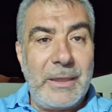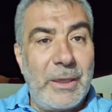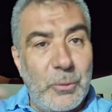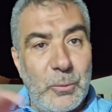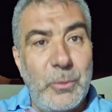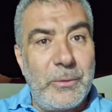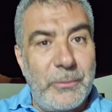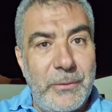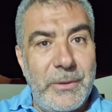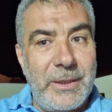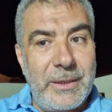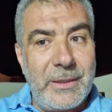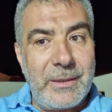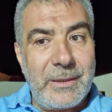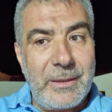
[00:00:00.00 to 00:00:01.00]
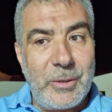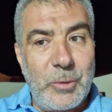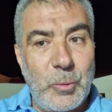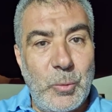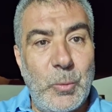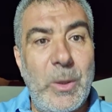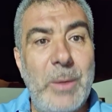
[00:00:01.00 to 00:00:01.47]
يقول فيه
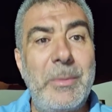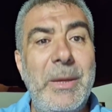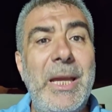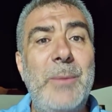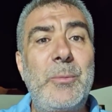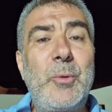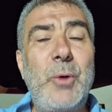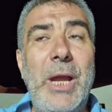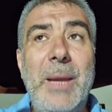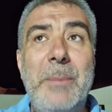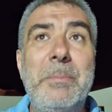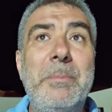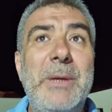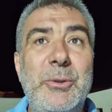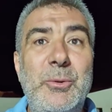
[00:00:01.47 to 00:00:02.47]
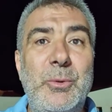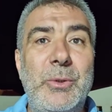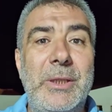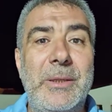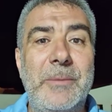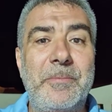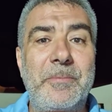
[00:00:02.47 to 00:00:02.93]
وما محمد